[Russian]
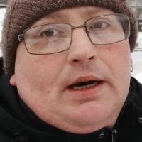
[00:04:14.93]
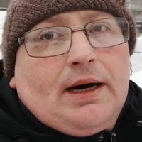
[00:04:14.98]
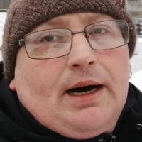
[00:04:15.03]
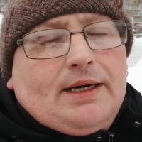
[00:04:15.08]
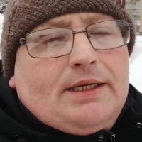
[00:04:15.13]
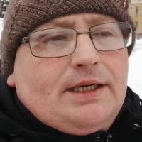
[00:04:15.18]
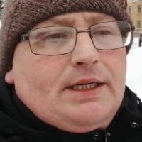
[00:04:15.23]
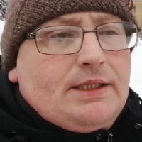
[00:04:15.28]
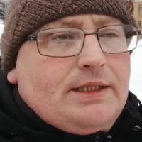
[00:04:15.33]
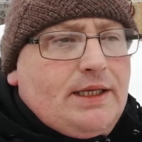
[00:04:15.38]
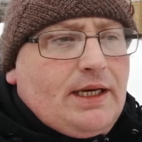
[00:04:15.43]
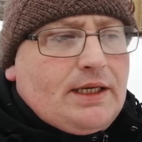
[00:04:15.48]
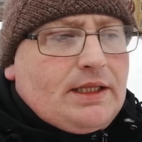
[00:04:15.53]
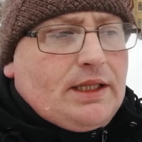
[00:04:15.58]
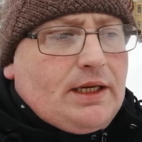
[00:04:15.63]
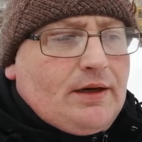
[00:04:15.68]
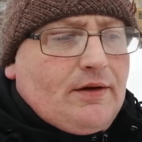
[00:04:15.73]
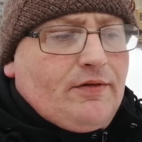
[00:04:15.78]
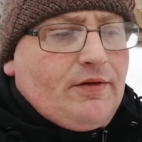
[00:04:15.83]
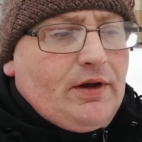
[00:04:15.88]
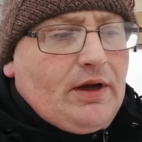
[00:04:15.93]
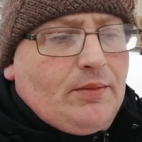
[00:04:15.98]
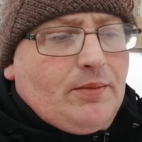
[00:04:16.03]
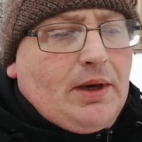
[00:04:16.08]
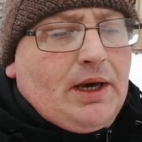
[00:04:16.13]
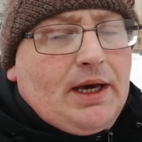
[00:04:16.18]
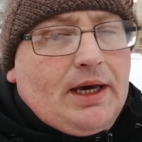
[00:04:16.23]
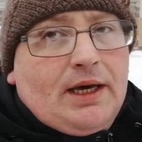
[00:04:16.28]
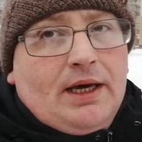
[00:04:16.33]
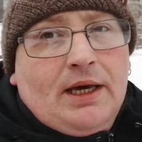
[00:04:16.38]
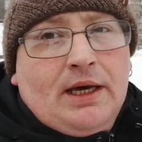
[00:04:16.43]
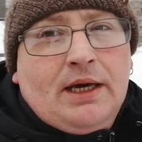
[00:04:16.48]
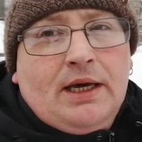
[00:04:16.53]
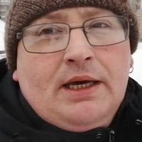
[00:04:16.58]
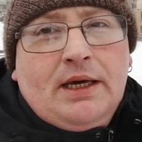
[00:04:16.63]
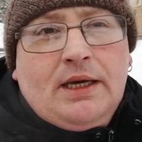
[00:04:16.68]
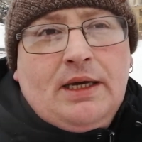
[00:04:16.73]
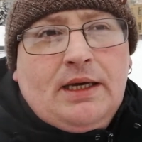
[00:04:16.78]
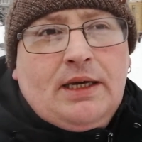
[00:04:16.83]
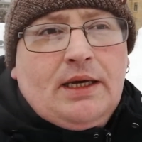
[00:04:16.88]
А через некоторое время
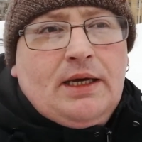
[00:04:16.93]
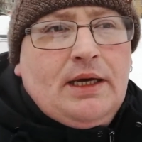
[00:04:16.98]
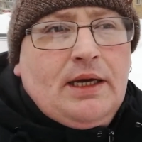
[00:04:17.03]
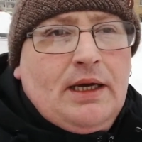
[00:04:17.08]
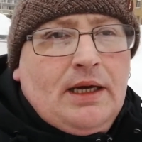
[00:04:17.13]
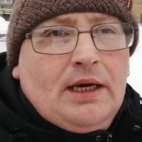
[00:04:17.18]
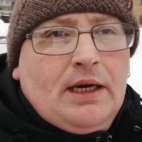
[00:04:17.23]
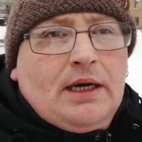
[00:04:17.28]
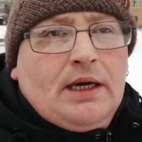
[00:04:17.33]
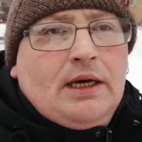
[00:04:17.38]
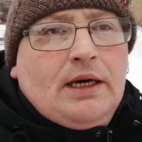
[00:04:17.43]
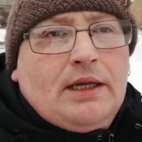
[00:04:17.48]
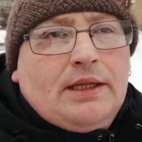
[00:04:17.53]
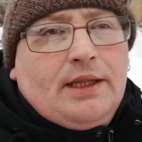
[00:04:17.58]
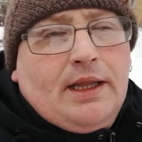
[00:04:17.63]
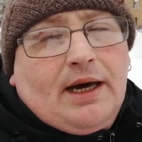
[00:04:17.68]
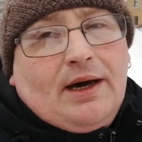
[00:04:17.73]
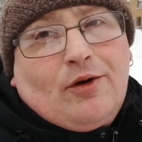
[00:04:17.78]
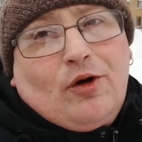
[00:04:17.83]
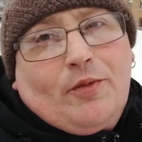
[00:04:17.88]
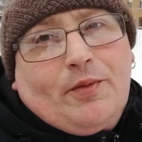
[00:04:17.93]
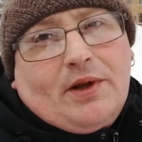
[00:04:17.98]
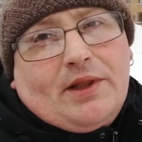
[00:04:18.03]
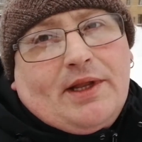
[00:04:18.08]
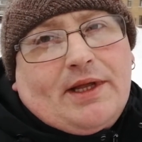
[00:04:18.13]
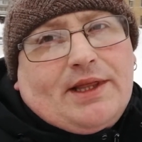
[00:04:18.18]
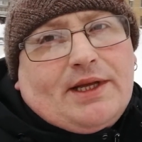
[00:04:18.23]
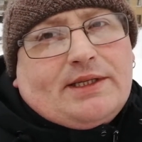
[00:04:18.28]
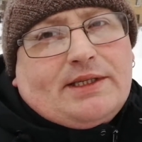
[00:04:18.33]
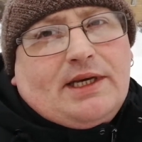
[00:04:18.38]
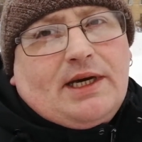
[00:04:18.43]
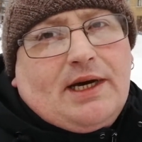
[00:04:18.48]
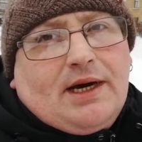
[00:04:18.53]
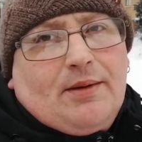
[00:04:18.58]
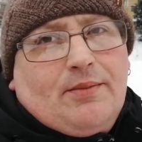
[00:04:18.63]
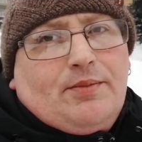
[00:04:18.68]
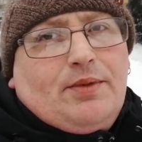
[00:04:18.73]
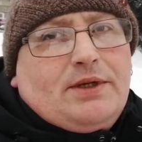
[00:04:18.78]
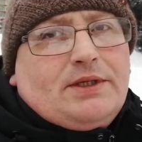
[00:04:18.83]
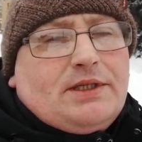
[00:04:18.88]
на губернаторских
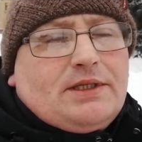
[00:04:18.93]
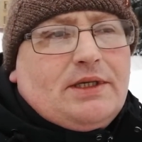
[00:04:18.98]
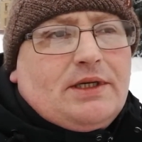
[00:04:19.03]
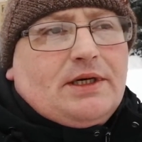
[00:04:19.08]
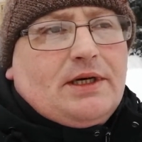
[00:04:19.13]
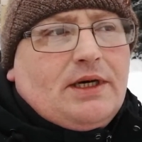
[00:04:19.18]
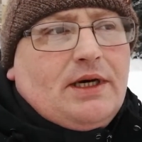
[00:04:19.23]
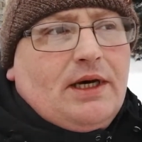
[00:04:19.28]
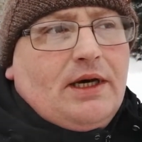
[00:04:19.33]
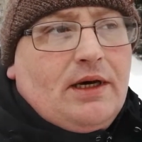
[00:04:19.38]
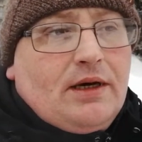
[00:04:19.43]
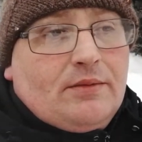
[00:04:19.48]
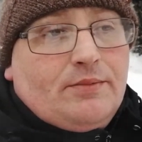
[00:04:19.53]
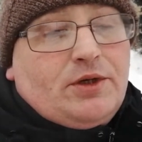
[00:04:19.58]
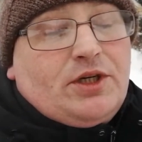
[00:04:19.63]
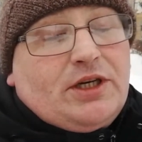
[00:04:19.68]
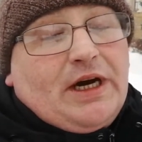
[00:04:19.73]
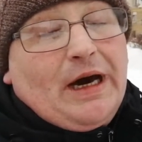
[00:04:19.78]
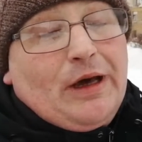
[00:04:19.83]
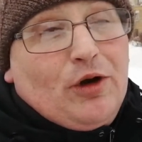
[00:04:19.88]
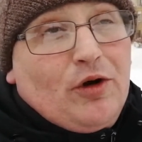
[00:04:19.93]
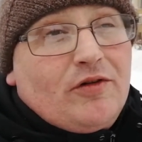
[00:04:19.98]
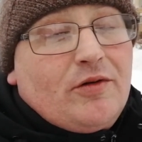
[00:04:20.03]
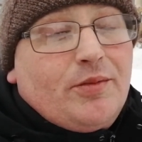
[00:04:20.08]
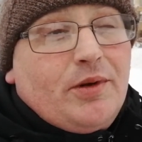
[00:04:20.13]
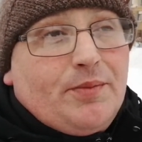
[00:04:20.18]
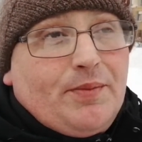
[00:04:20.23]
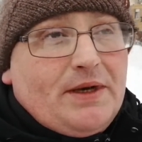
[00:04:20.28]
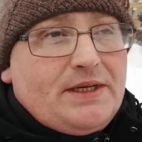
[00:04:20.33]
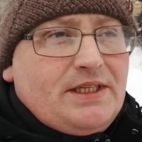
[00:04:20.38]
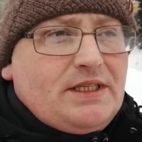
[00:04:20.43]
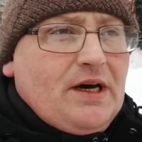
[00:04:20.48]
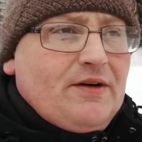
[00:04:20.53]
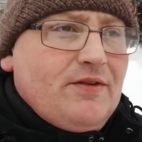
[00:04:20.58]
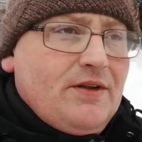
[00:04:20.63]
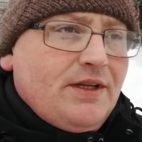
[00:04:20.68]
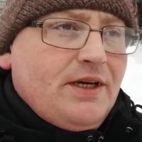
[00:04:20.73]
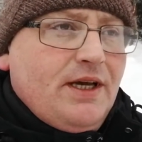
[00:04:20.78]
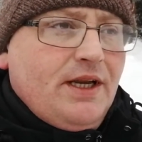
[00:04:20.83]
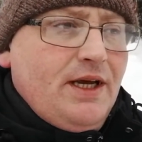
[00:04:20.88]
амбициях Бочкарева был
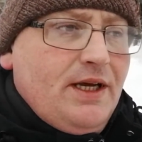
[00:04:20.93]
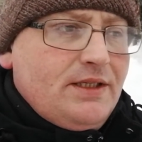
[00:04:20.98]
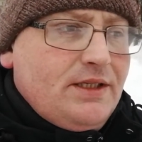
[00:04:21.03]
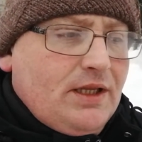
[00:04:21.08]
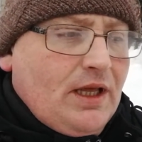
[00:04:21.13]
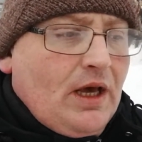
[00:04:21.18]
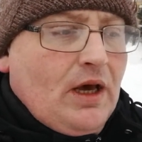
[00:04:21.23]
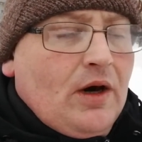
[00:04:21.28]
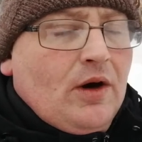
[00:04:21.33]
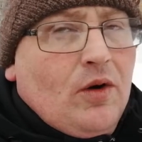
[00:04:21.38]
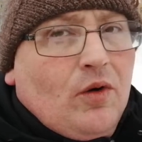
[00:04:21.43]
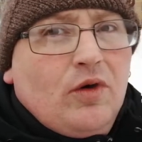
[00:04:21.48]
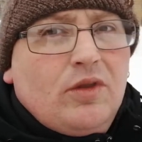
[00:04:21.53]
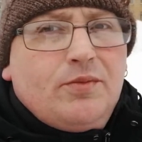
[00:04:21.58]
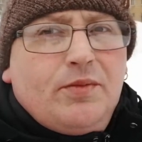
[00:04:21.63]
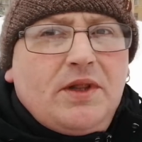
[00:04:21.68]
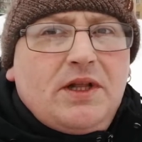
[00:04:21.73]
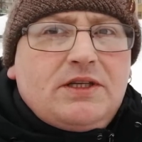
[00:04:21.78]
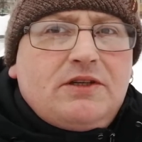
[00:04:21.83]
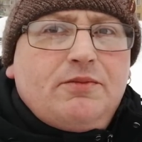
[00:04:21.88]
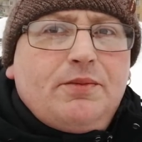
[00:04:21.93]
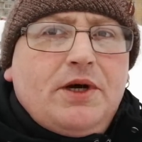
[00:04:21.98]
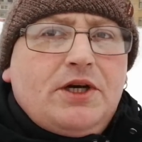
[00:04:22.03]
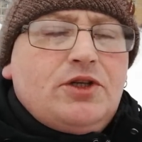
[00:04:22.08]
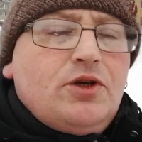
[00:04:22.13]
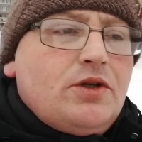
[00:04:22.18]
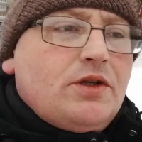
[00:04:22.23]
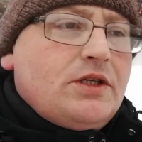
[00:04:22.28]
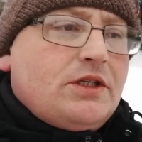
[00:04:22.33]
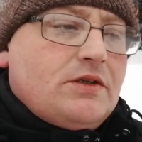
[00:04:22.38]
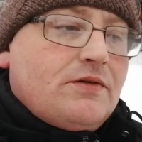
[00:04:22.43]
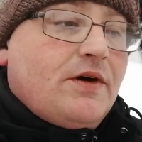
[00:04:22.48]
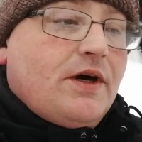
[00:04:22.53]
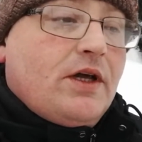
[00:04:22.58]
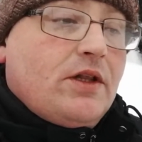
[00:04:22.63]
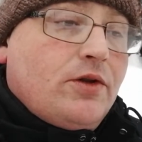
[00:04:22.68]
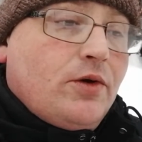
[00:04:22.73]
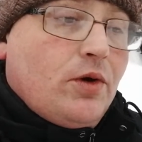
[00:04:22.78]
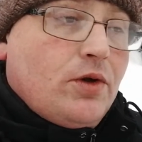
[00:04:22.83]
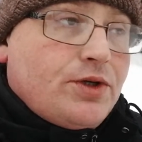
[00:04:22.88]
поставлен крест. Он был освобожден от
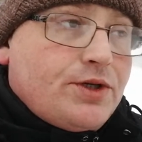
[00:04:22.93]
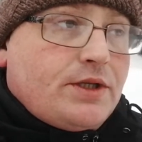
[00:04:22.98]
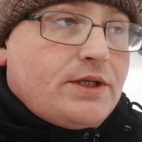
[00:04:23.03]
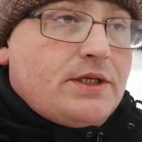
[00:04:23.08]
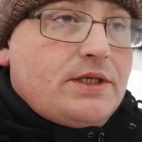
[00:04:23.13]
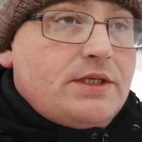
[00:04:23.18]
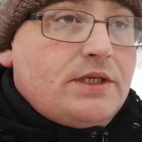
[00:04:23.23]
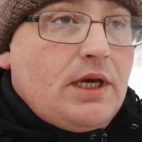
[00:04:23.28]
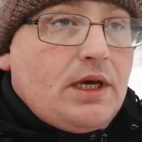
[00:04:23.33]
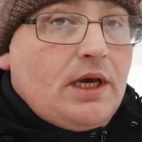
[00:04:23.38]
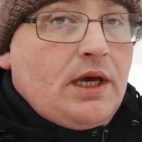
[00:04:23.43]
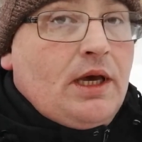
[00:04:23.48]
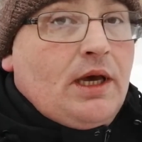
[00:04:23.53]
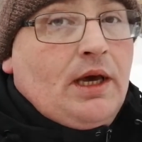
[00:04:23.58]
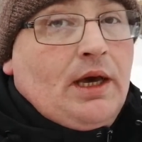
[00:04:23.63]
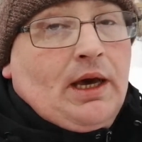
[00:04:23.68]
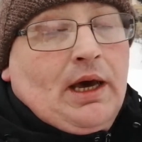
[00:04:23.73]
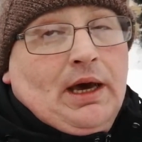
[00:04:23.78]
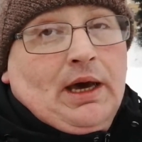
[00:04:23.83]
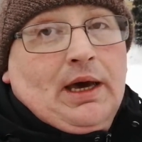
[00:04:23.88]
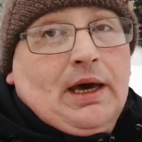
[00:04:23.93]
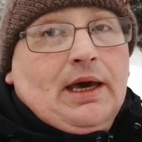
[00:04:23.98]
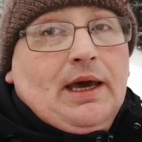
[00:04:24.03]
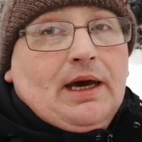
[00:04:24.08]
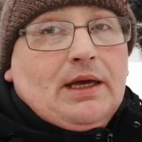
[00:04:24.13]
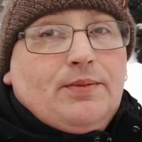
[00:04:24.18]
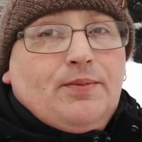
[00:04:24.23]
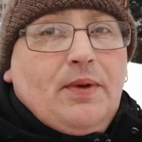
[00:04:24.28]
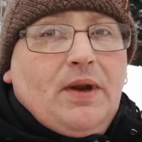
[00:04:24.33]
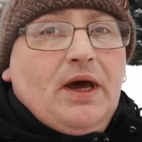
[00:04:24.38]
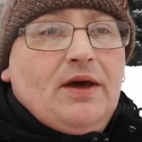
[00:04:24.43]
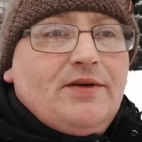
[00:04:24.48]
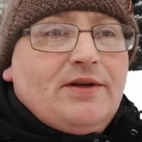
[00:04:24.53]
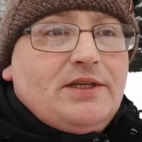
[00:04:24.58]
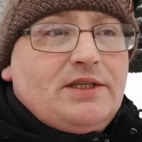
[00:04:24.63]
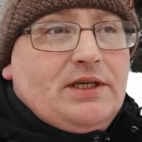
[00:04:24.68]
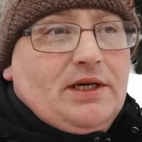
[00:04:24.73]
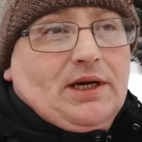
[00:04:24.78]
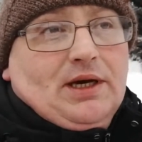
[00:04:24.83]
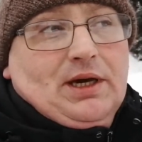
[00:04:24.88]
своей должности и
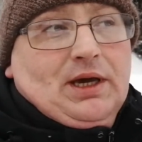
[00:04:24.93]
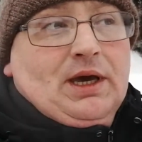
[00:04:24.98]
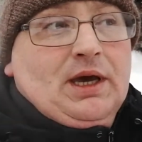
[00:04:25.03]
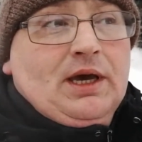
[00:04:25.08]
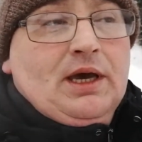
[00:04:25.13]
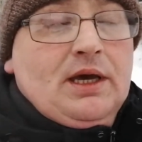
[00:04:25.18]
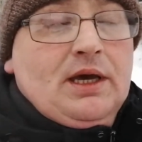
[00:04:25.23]
отправился